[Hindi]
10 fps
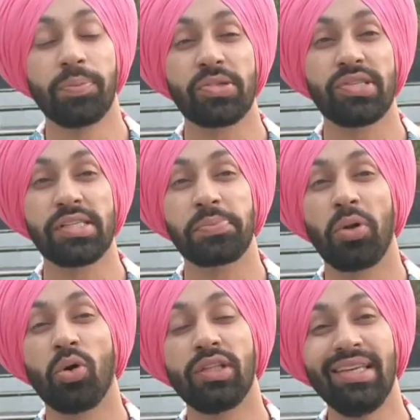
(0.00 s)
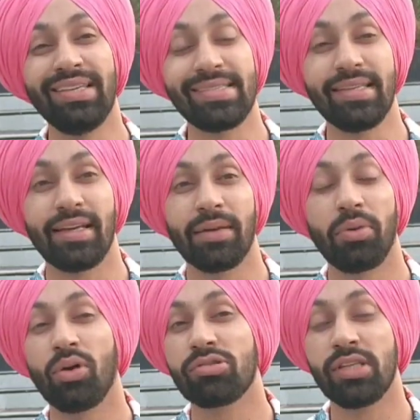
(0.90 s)
ये प्रोसेस बहुत इजी है
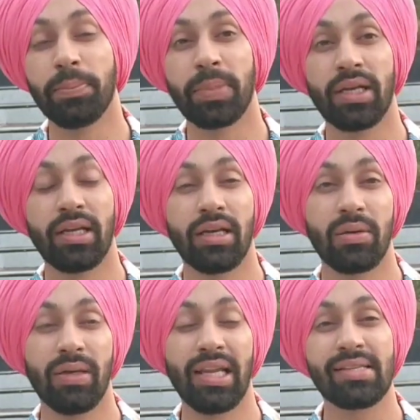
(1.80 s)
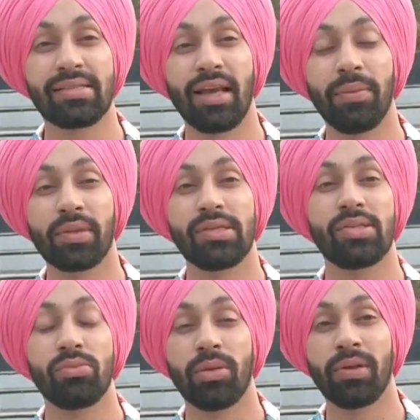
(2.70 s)
बहुत सिंपल है लेस टाइम
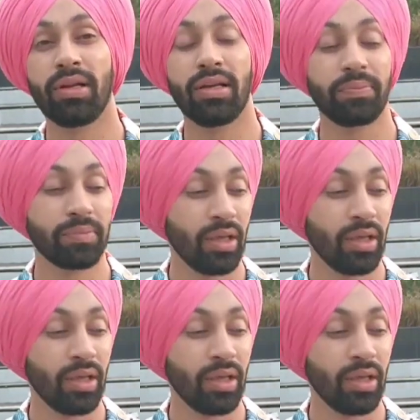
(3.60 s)
कंज्यूमेबल है